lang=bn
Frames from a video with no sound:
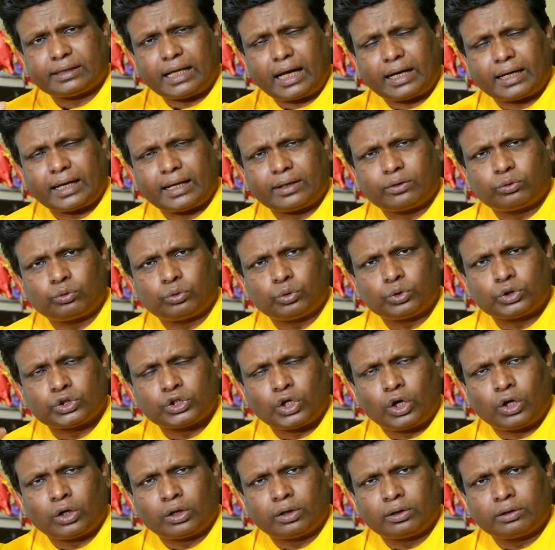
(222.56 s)
তারা
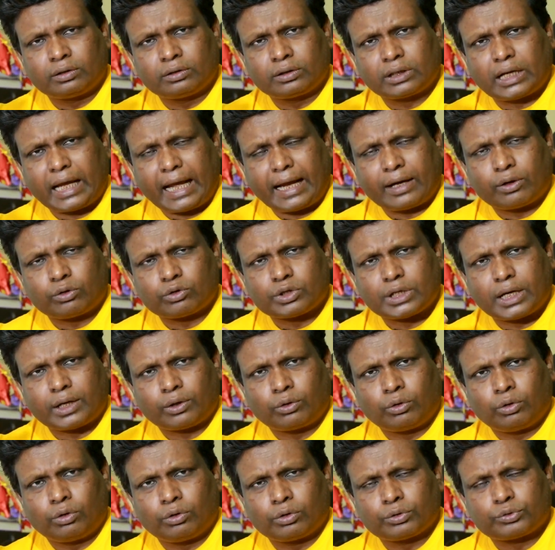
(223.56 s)
দুজন কেন
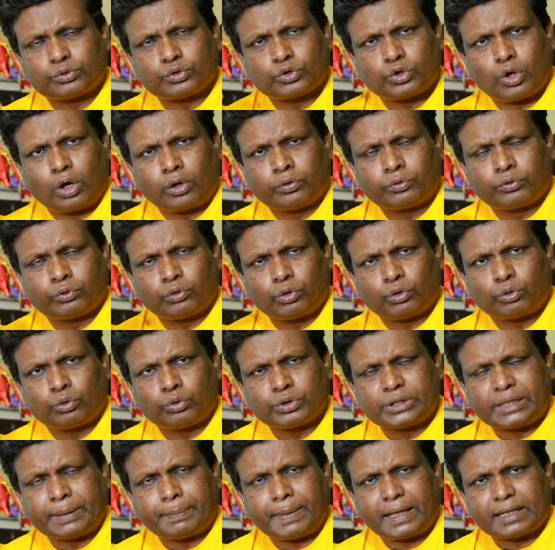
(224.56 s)
যেন ছন্দ
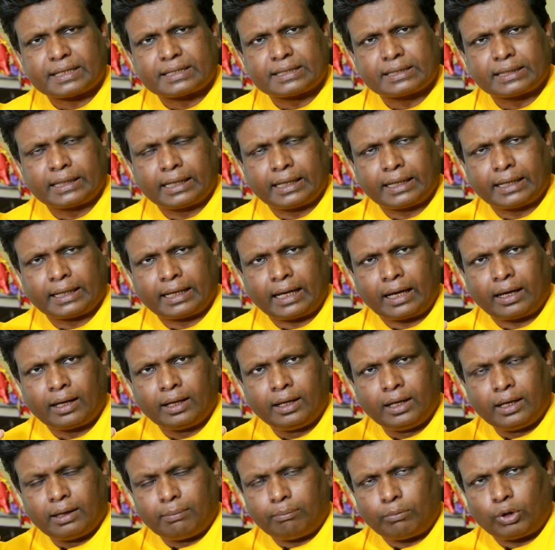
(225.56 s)
খুঁজে পাচ্ছিলেন না
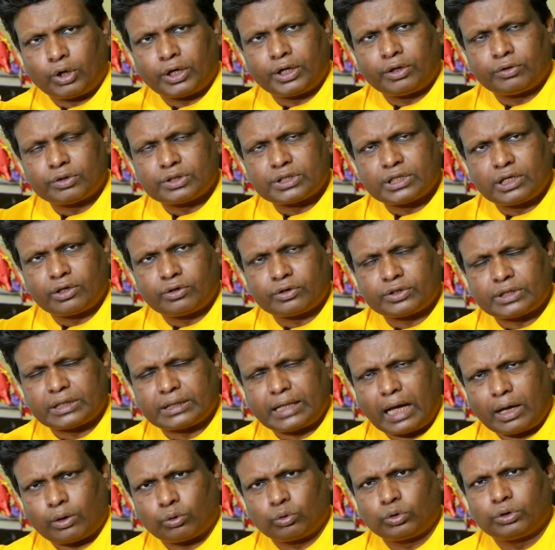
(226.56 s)
মনে হচ্ছিল যে
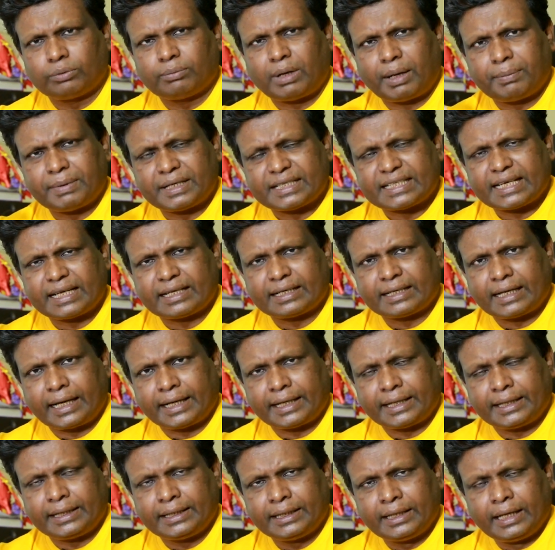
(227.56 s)
দারুণভাবে
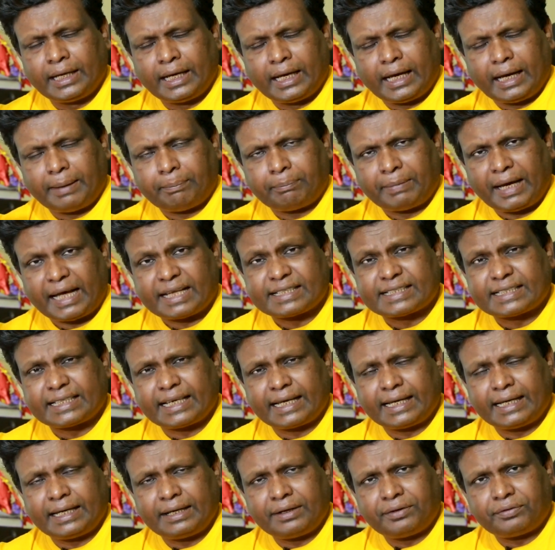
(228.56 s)
চেন্নাই
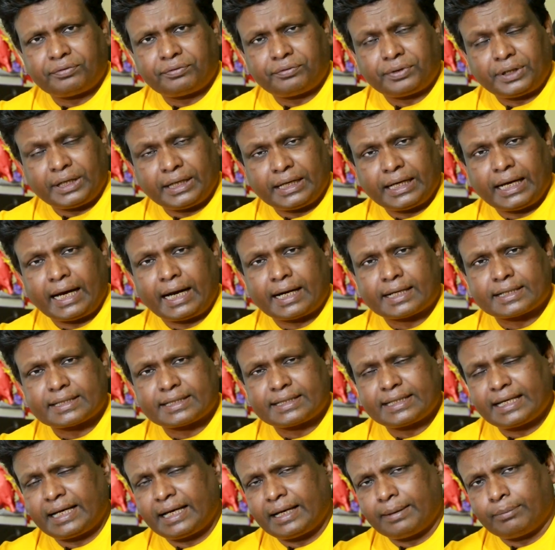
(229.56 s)
ম্যাচে ফিরে
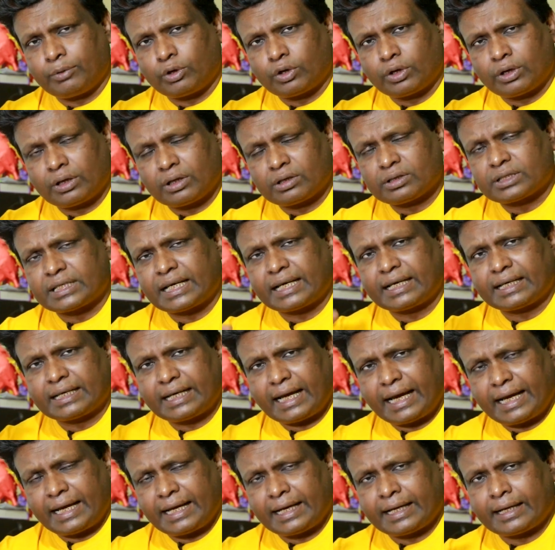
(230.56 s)
আসছে এবং
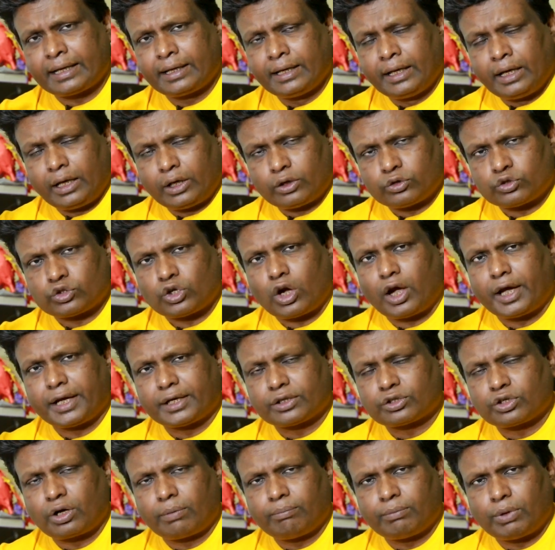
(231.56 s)
চেন্নাইয়ের
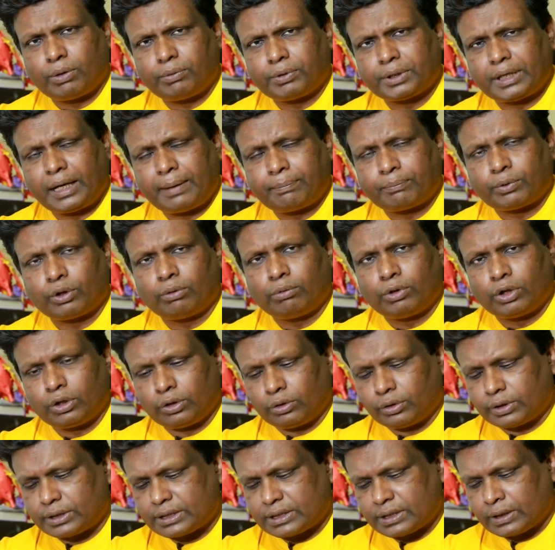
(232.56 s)
জয়ের সম্ভাবনা
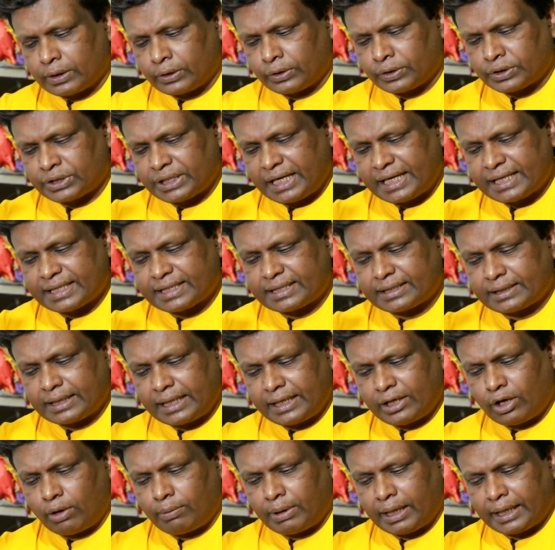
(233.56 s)
প্রবল হচ্ছিল শেষ
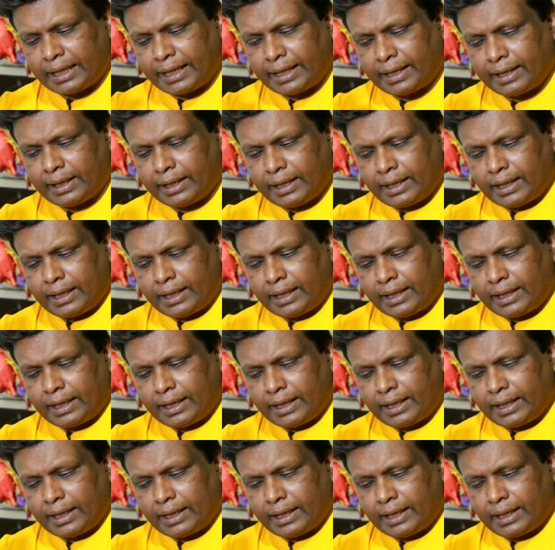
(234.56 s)
তিন ওভারে